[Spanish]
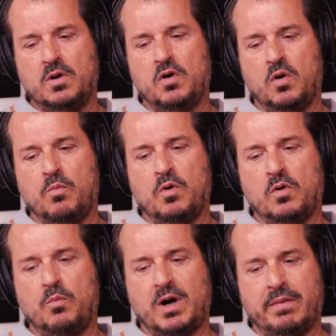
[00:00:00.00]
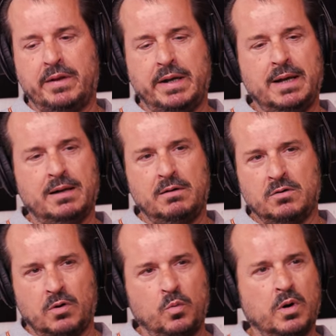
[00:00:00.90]
como, como, cacería,
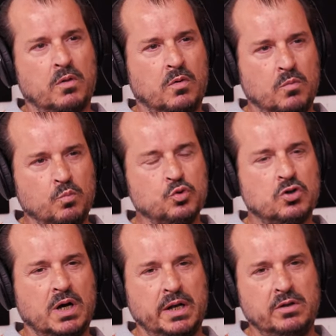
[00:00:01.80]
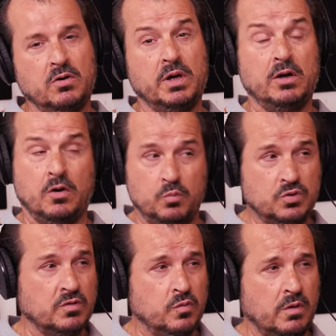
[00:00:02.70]
los recuerdo con mucho cariño y con
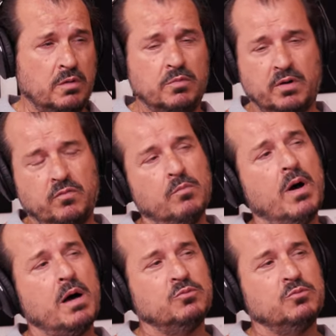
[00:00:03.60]
mucho esfuerzo porque fumaba